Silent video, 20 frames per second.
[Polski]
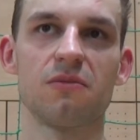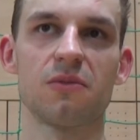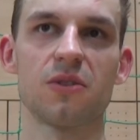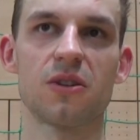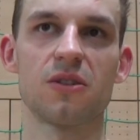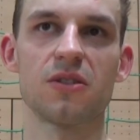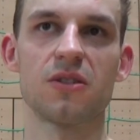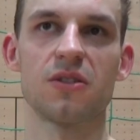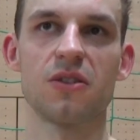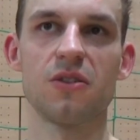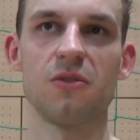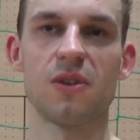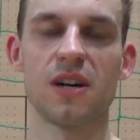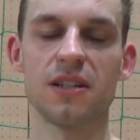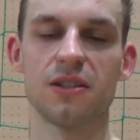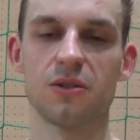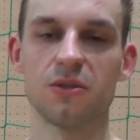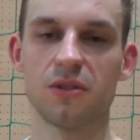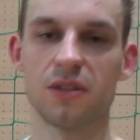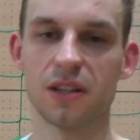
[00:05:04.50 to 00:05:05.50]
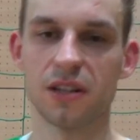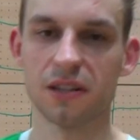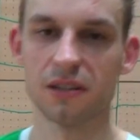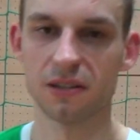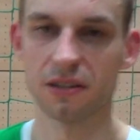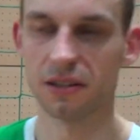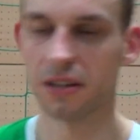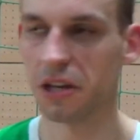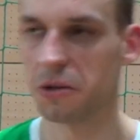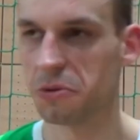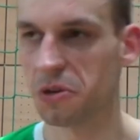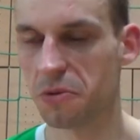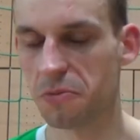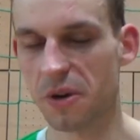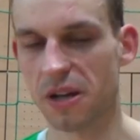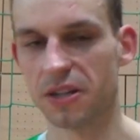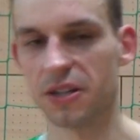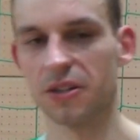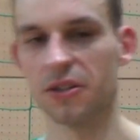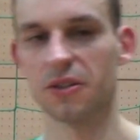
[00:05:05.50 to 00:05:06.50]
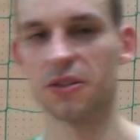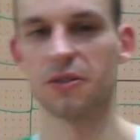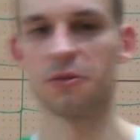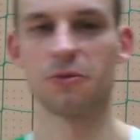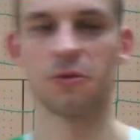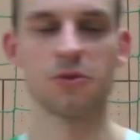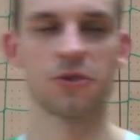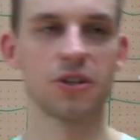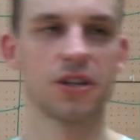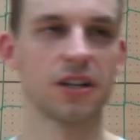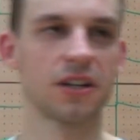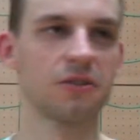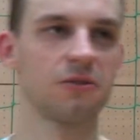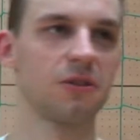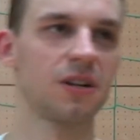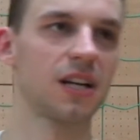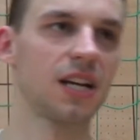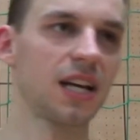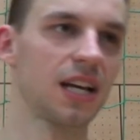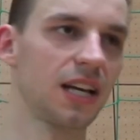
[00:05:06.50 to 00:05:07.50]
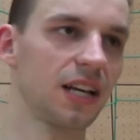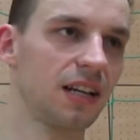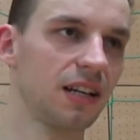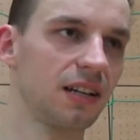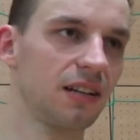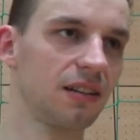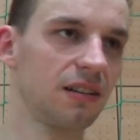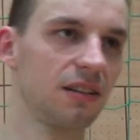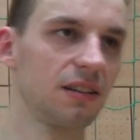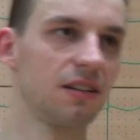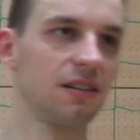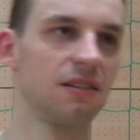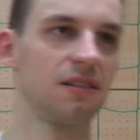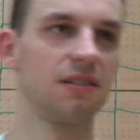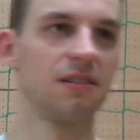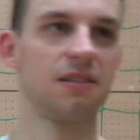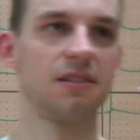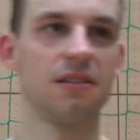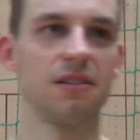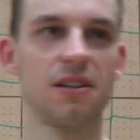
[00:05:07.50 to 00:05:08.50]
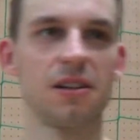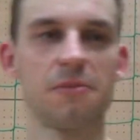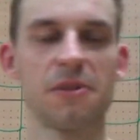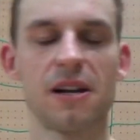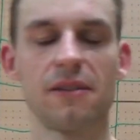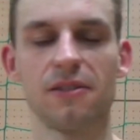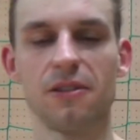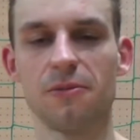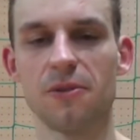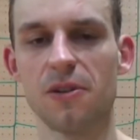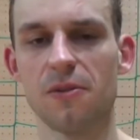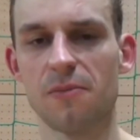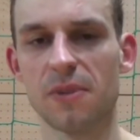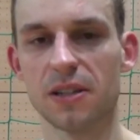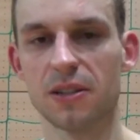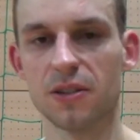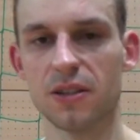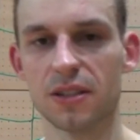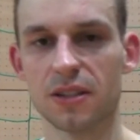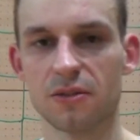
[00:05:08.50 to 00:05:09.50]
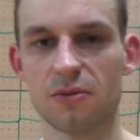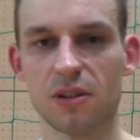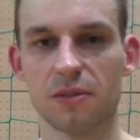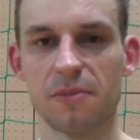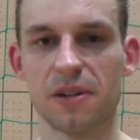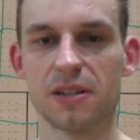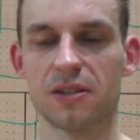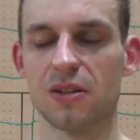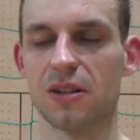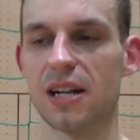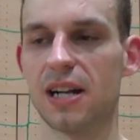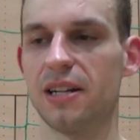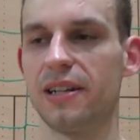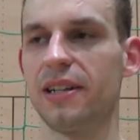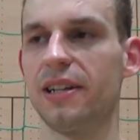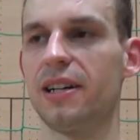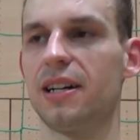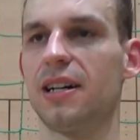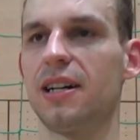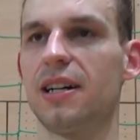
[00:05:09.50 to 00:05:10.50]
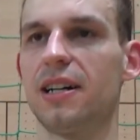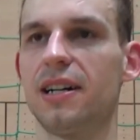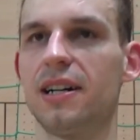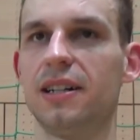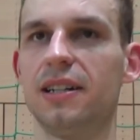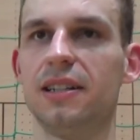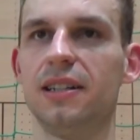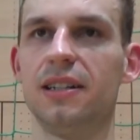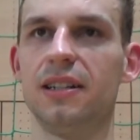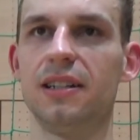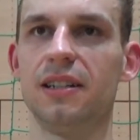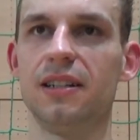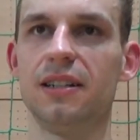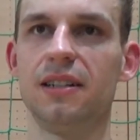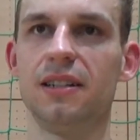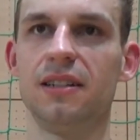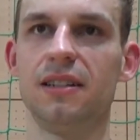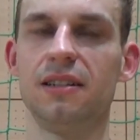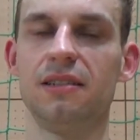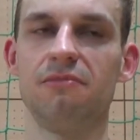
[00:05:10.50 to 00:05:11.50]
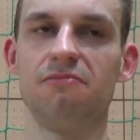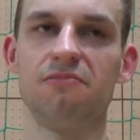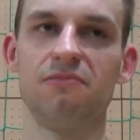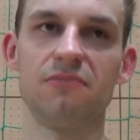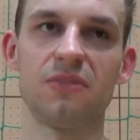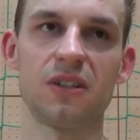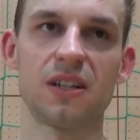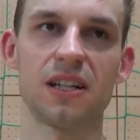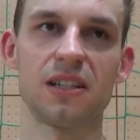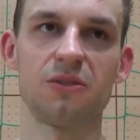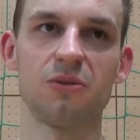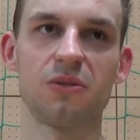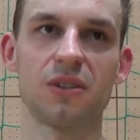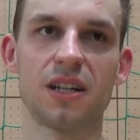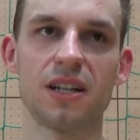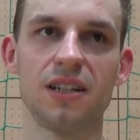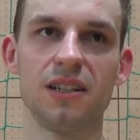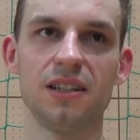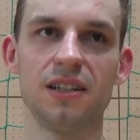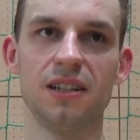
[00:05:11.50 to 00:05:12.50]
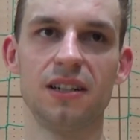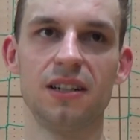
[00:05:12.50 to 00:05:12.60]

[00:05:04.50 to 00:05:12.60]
Krosno i Łańcut, jakby nie patrzeć, są drużyny, które y, naprawdę mają mocny skład personalny, a, y, no, a tutaj